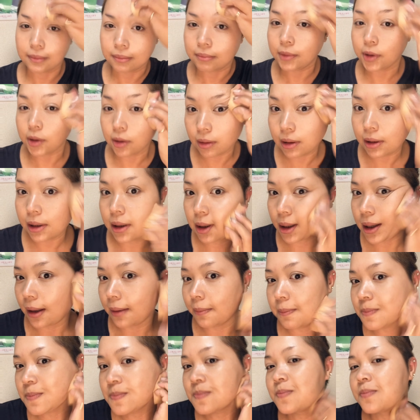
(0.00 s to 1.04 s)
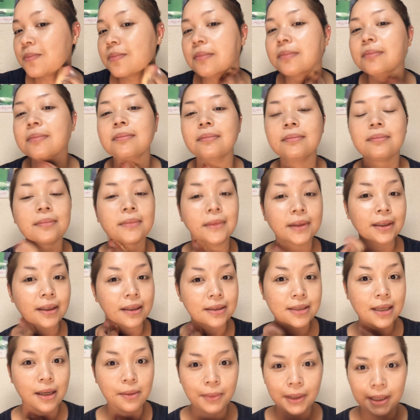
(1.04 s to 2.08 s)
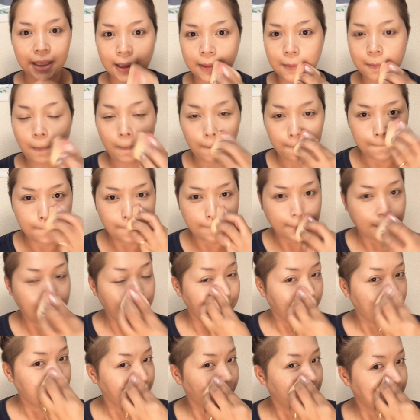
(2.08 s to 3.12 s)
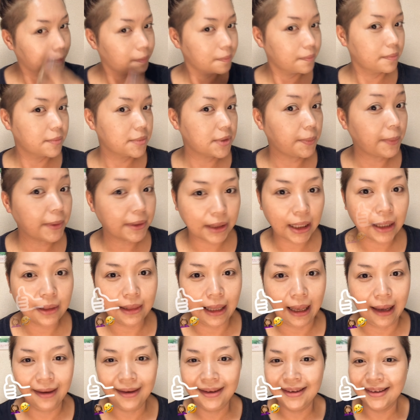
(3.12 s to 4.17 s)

Pero okay lang yan. Kasama yan. Sa pagtanda.